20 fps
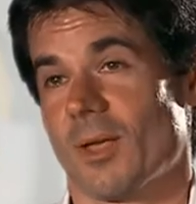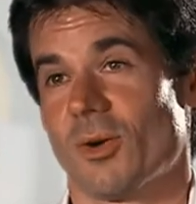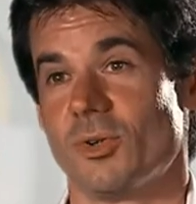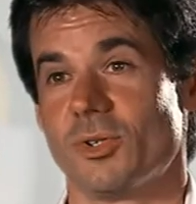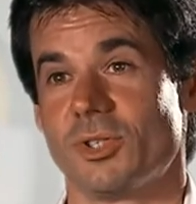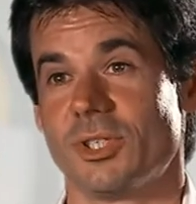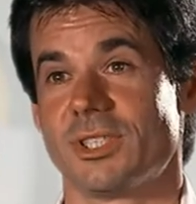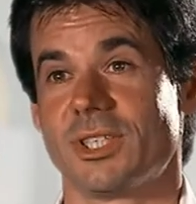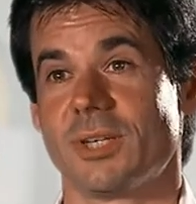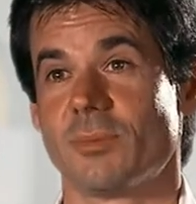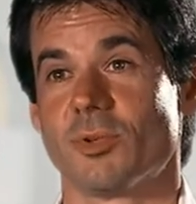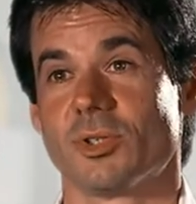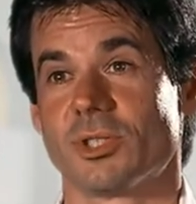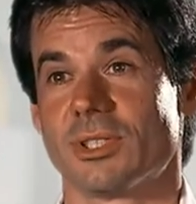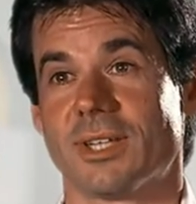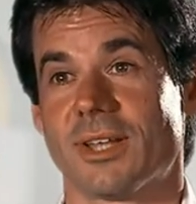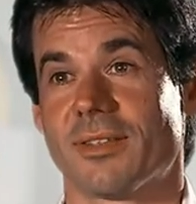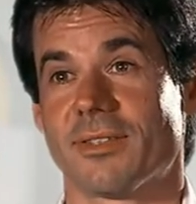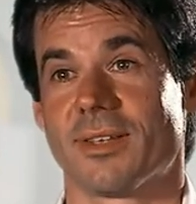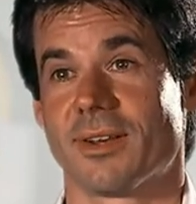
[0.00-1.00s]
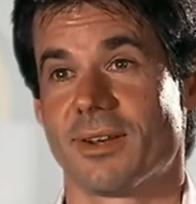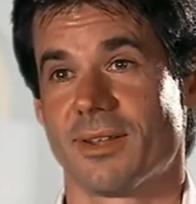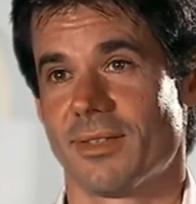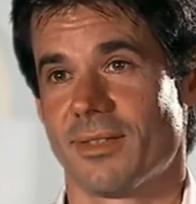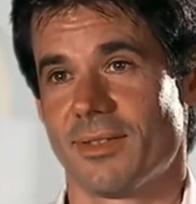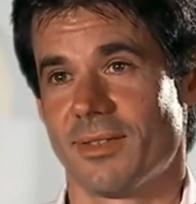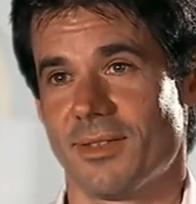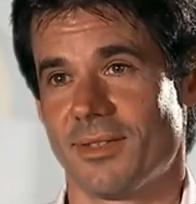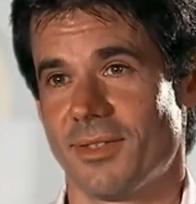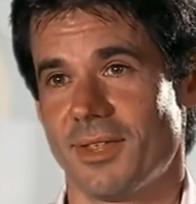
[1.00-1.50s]
consiste pues en hacer
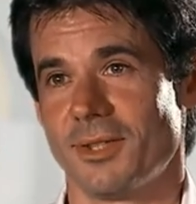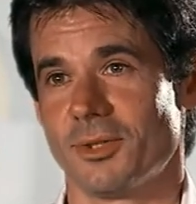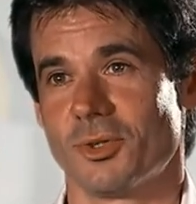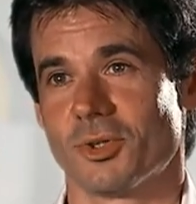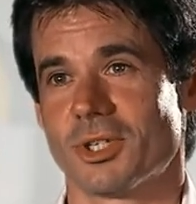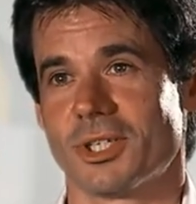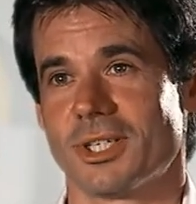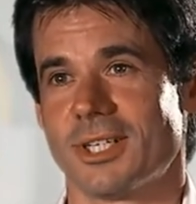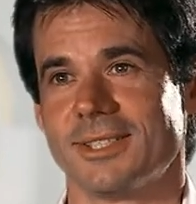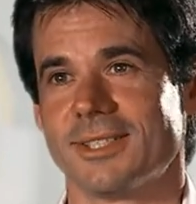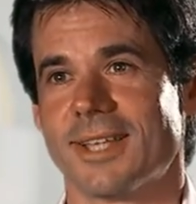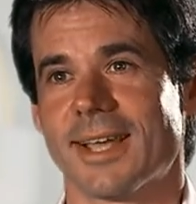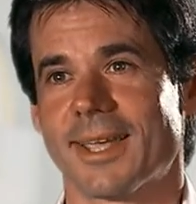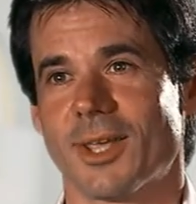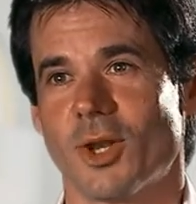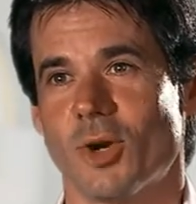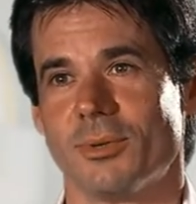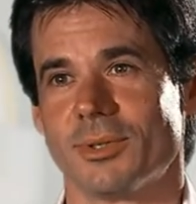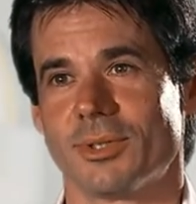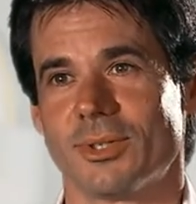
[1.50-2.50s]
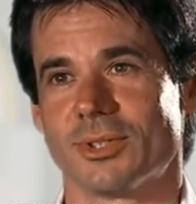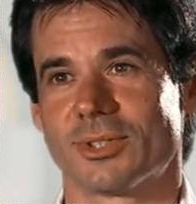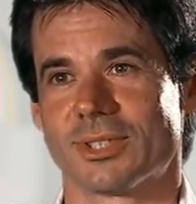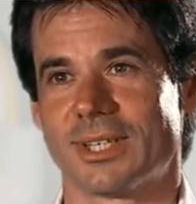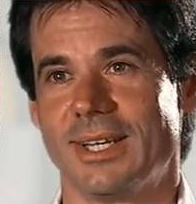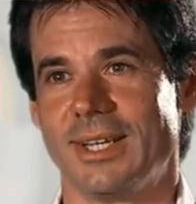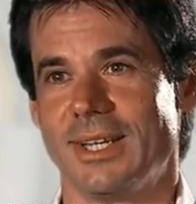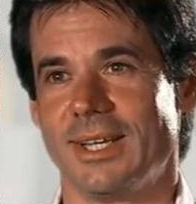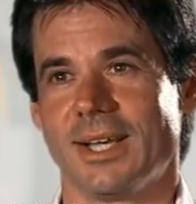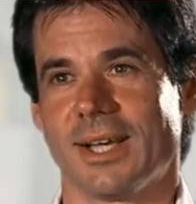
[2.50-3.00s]
160 kilómetros
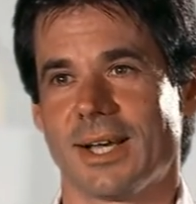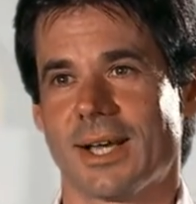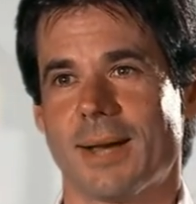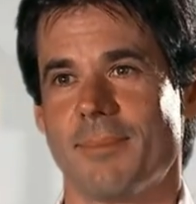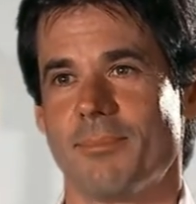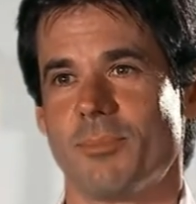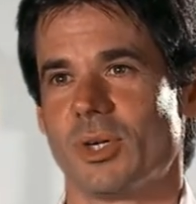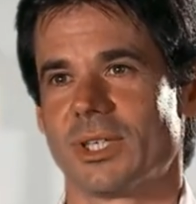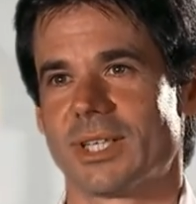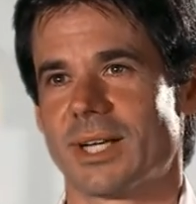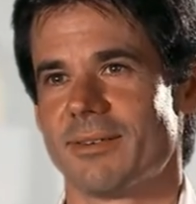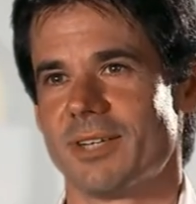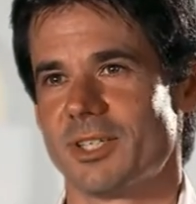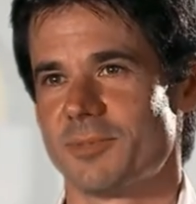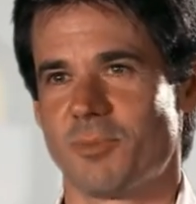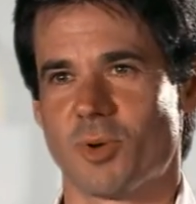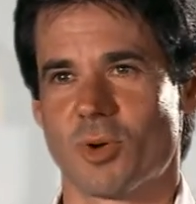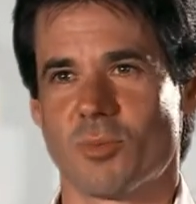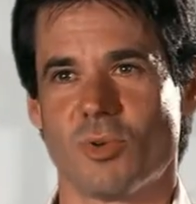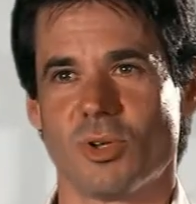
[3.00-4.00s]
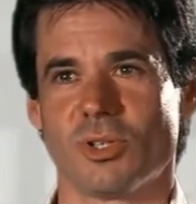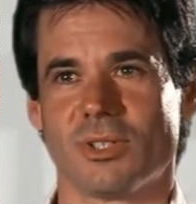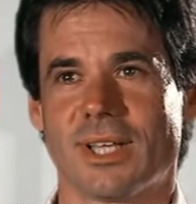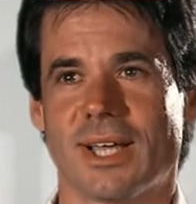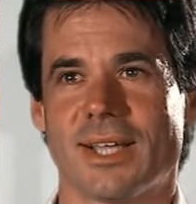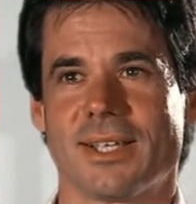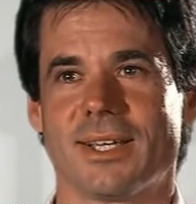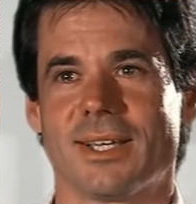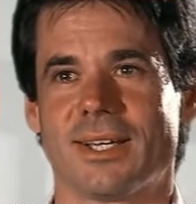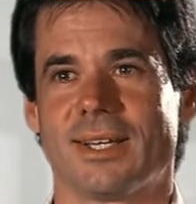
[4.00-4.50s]
campo a través por
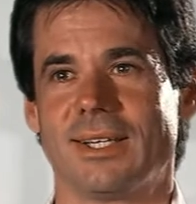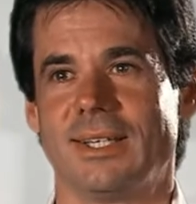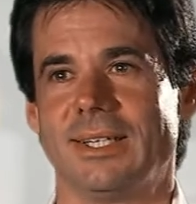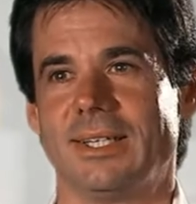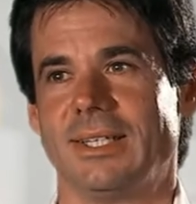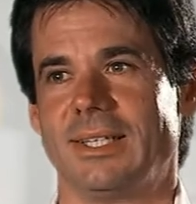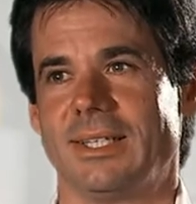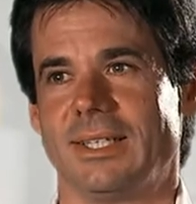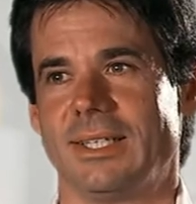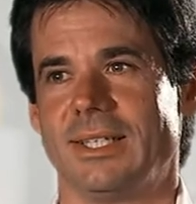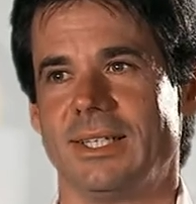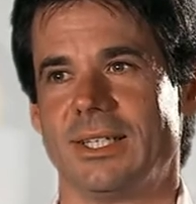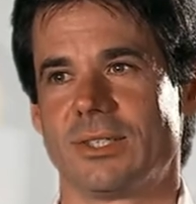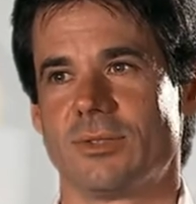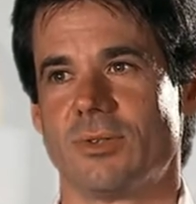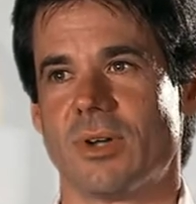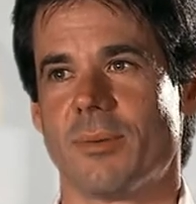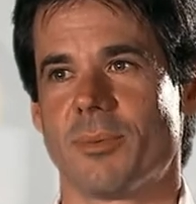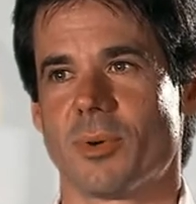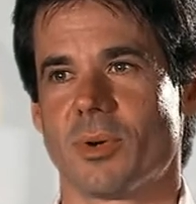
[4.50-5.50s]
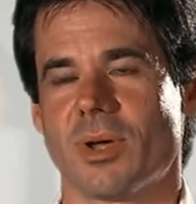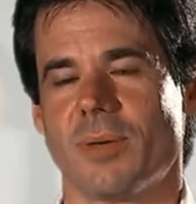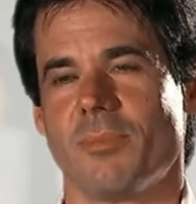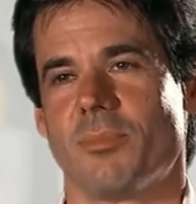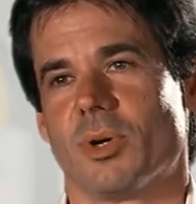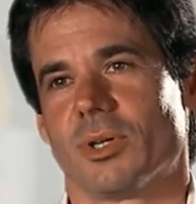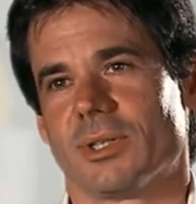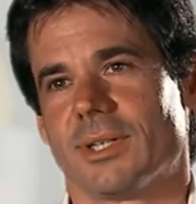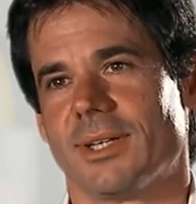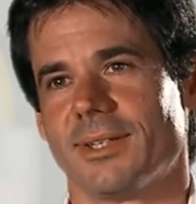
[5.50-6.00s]
montaña y es una prueba
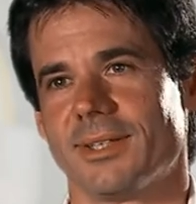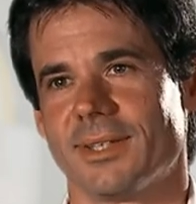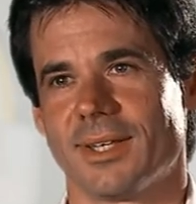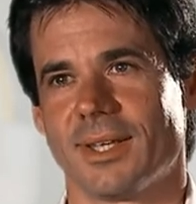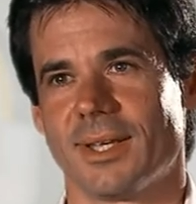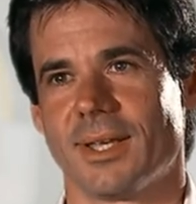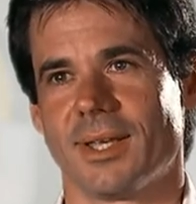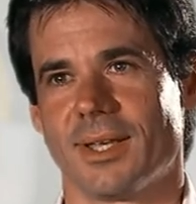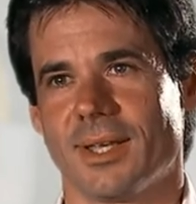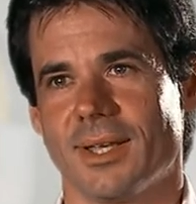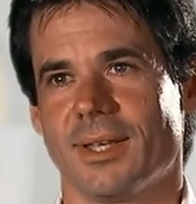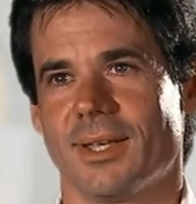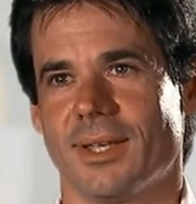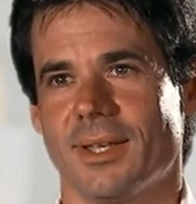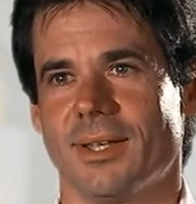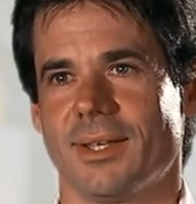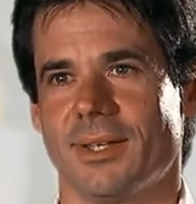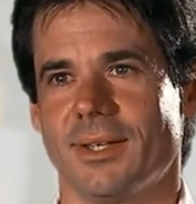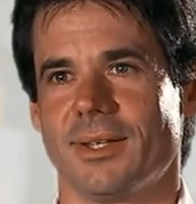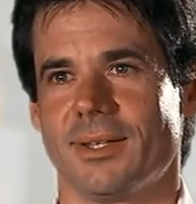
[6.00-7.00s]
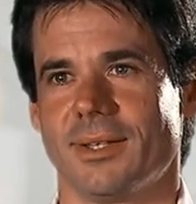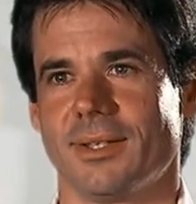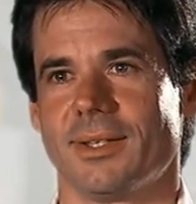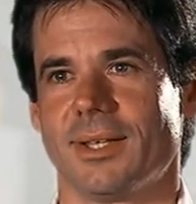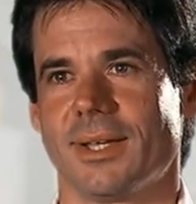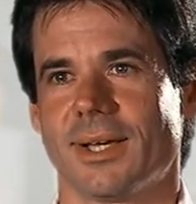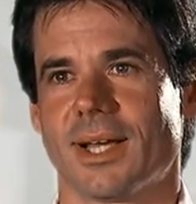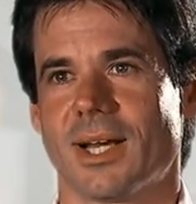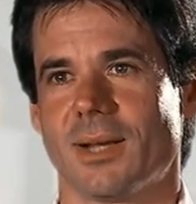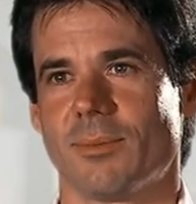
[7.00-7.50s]
importante eh,
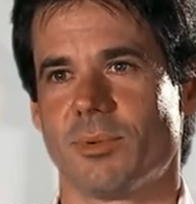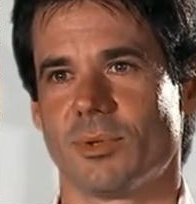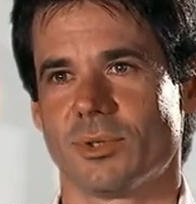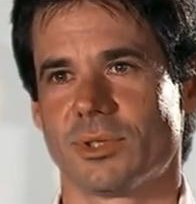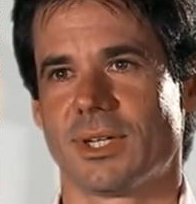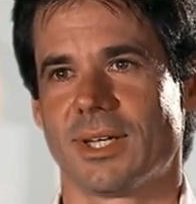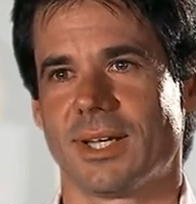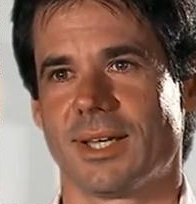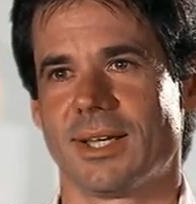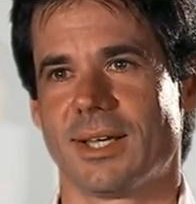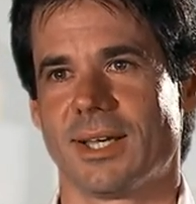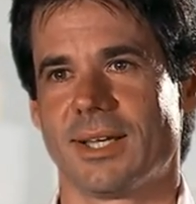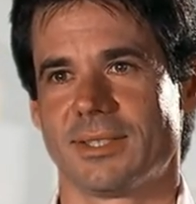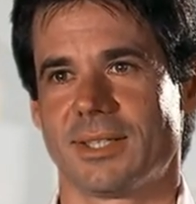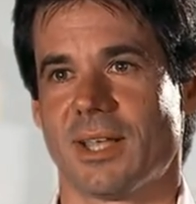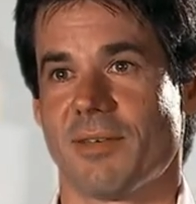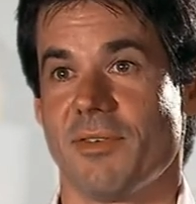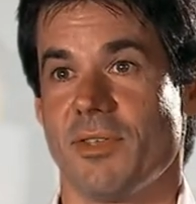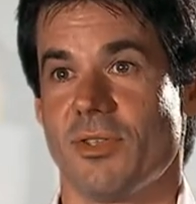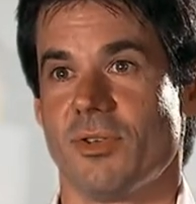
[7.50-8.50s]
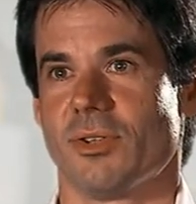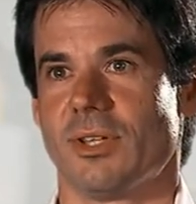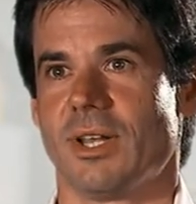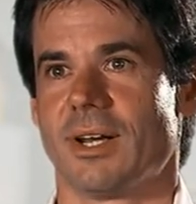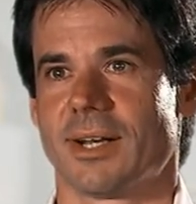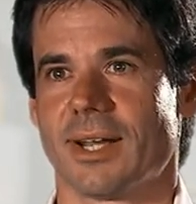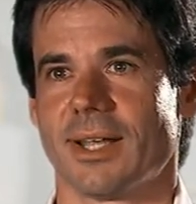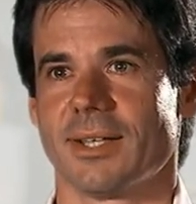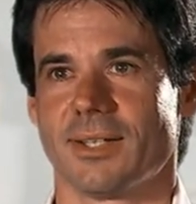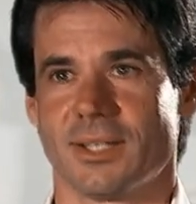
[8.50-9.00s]
de cara pues, a esta afición
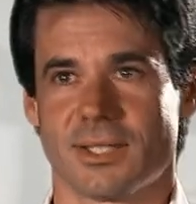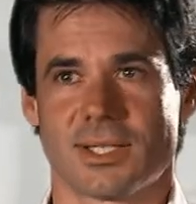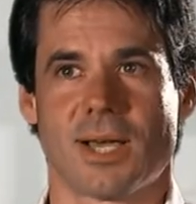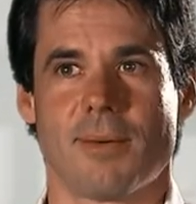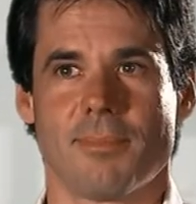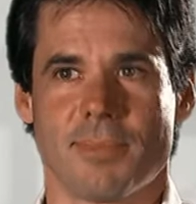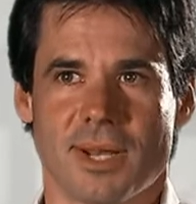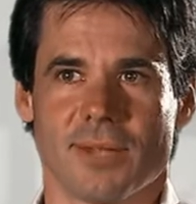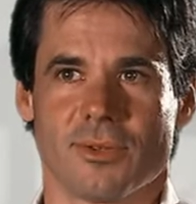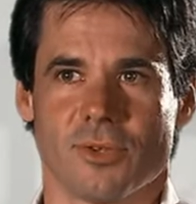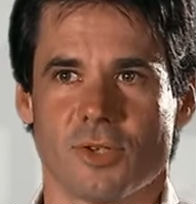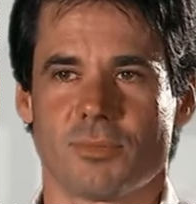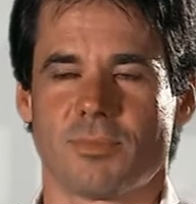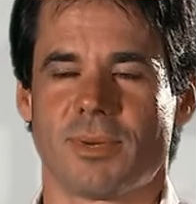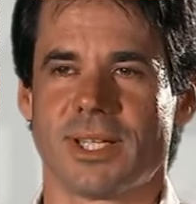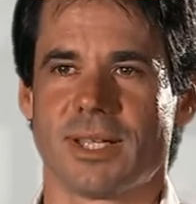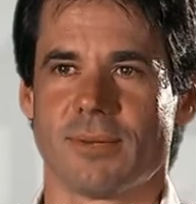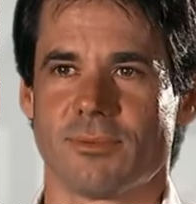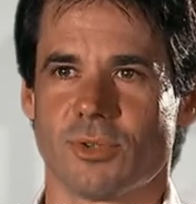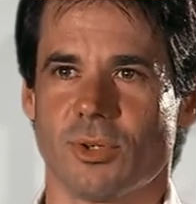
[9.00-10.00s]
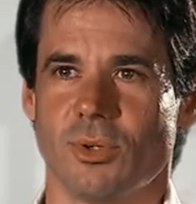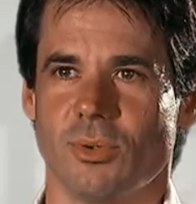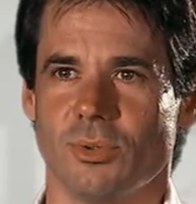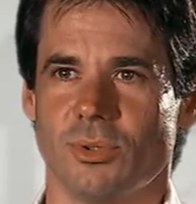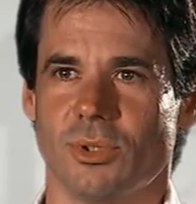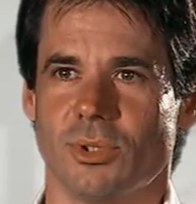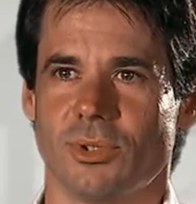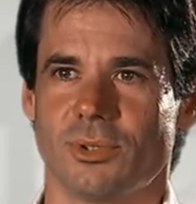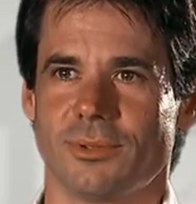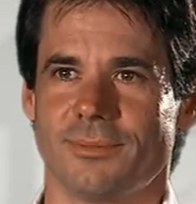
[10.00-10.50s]
del ride. Es Campeonato de España absoluto.